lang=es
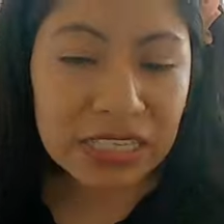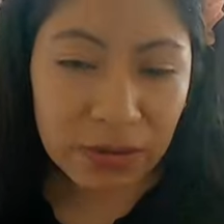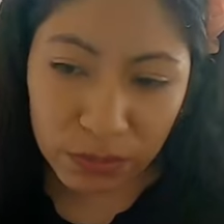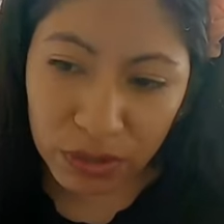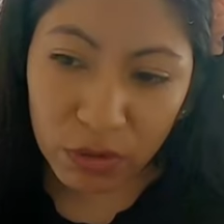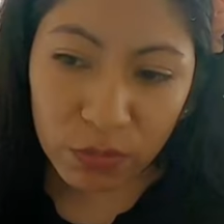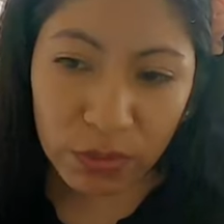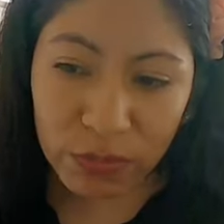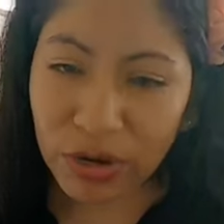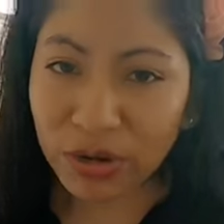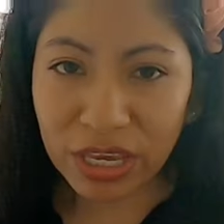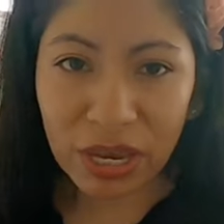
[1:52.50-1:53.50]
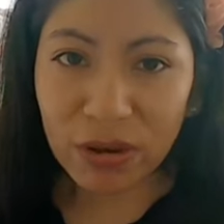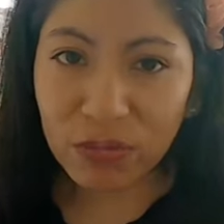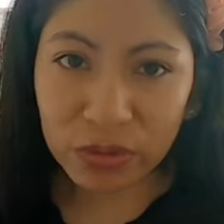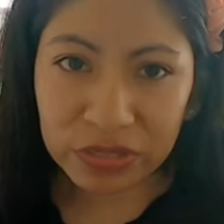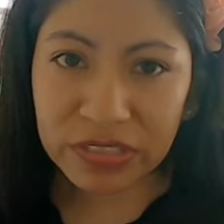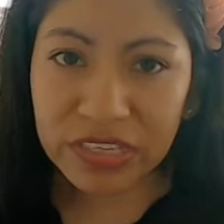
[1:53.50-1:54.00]
que siempre lo primero que
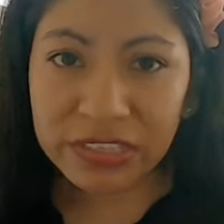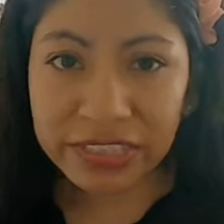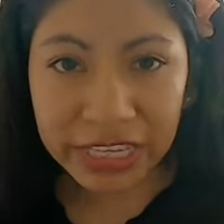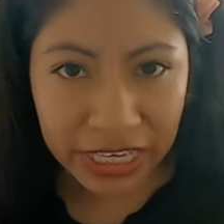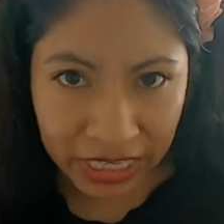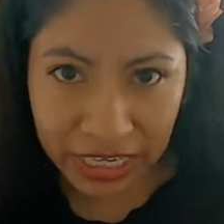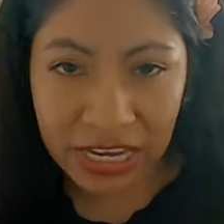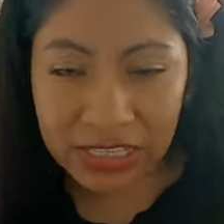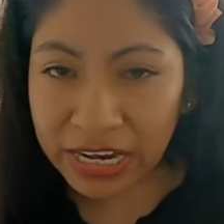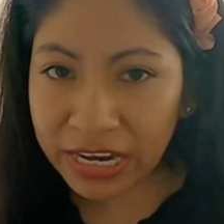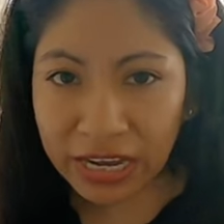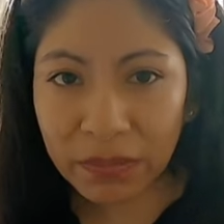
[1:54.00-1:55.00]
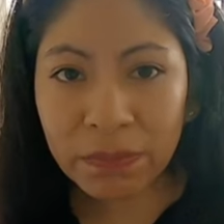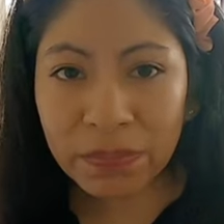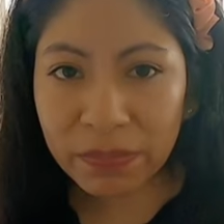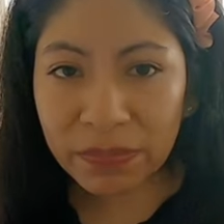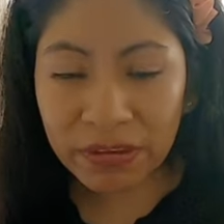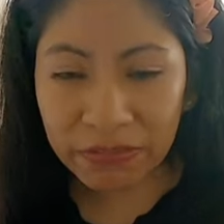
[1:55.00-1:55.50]
hago pues es ir a sacar
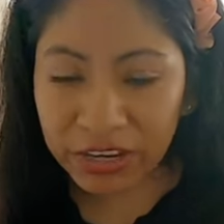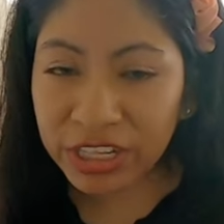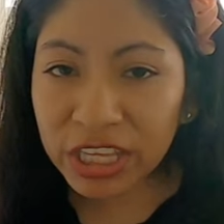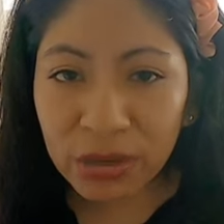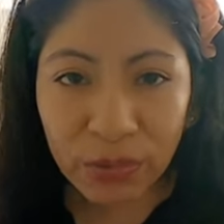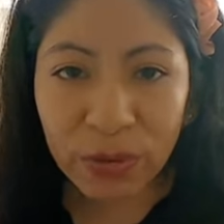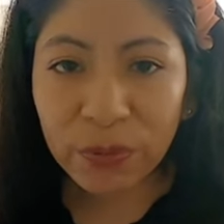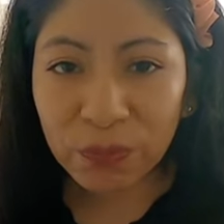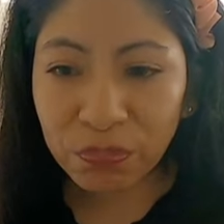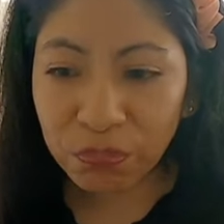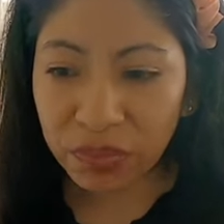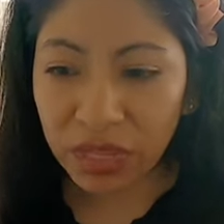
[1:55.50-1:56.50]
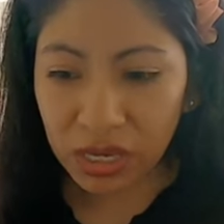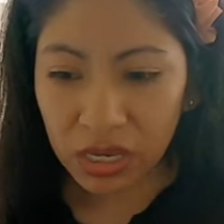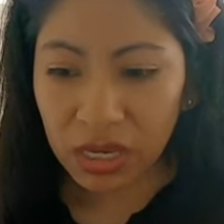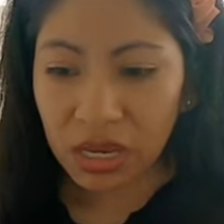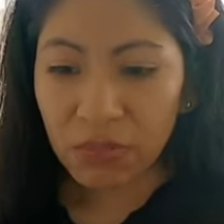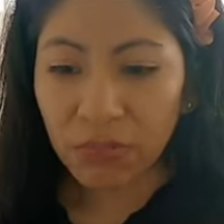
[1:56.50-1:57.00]
efectivo
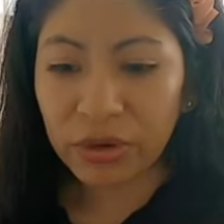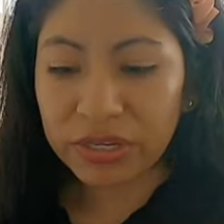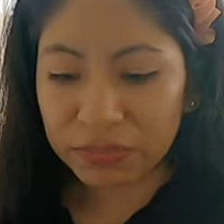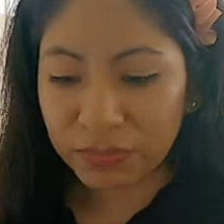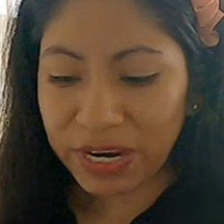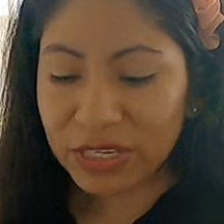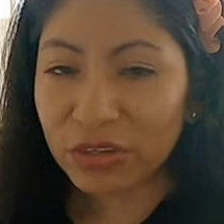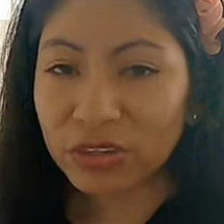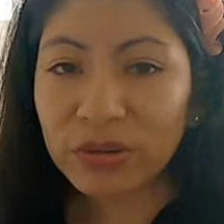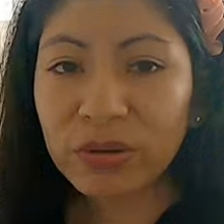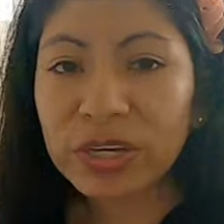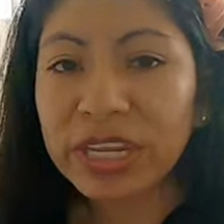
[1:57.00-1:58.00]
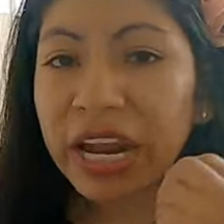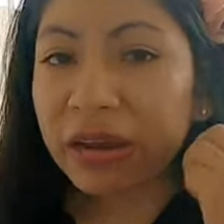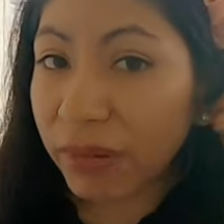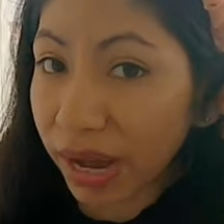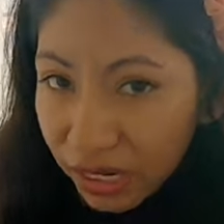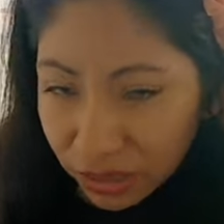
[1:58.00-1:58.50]
pues para eso tengo que ir
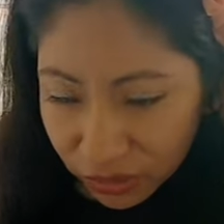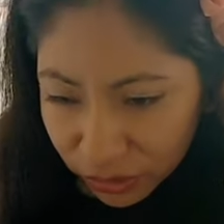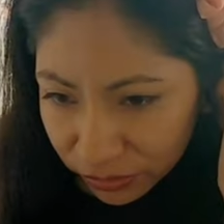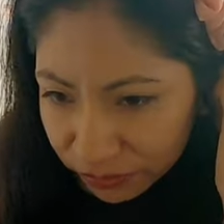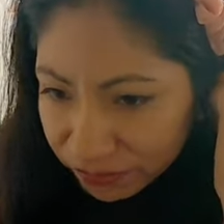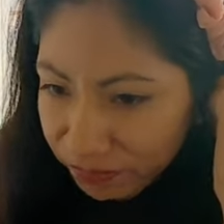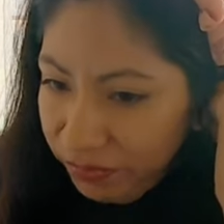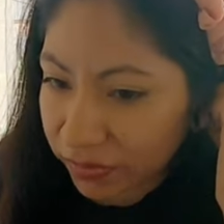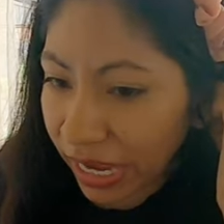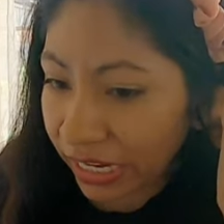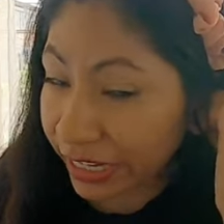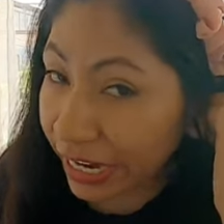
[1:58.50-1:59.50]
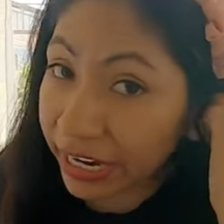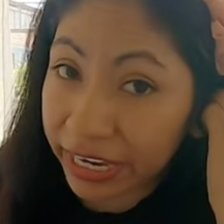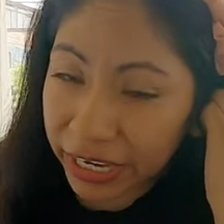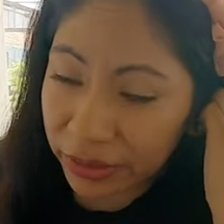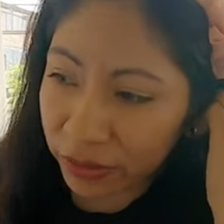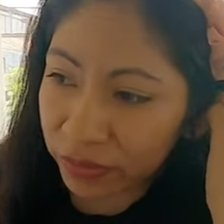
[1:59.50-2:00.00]
al banco al
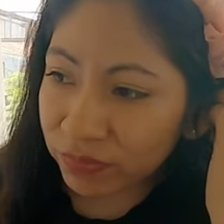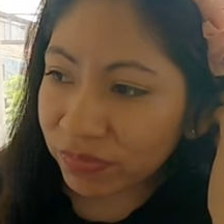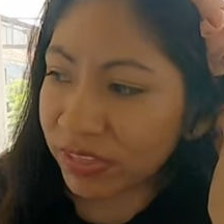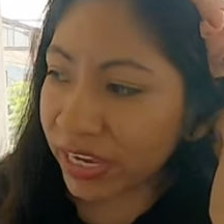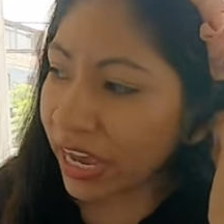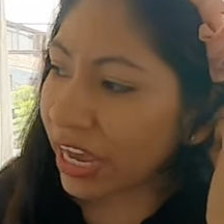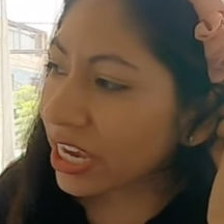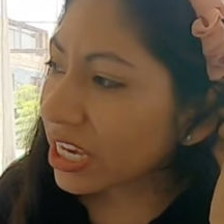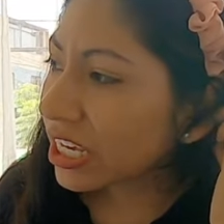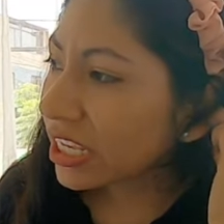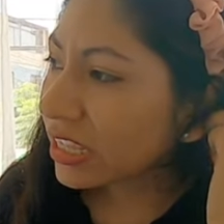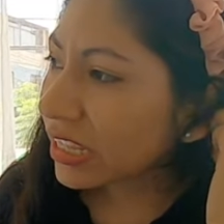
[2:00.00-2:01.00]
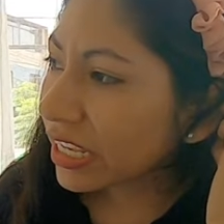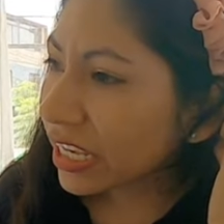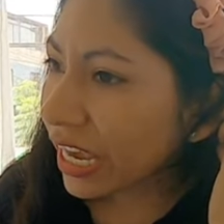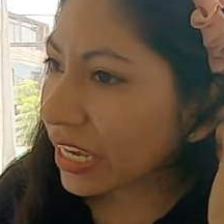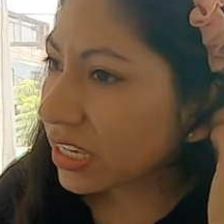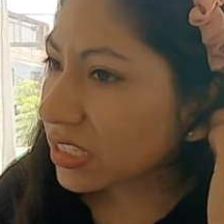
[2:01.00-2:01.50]
cajero ya y,
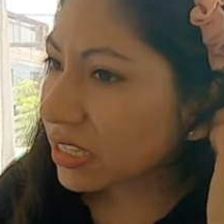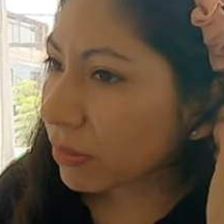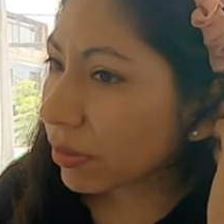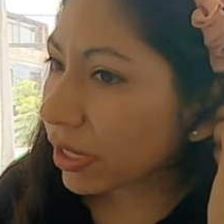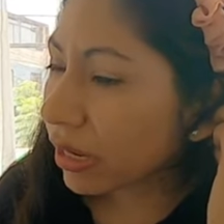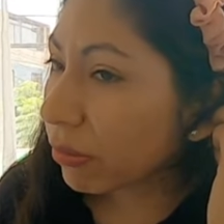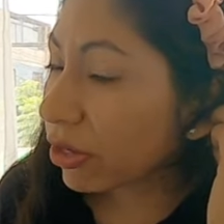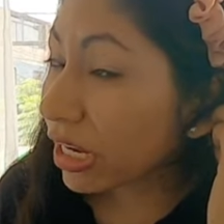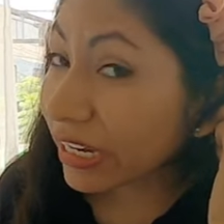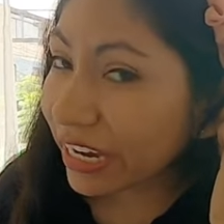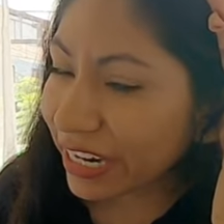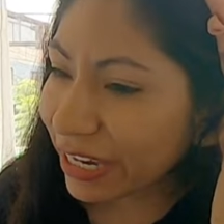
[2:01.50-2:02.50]
y, ahí siempre que voy al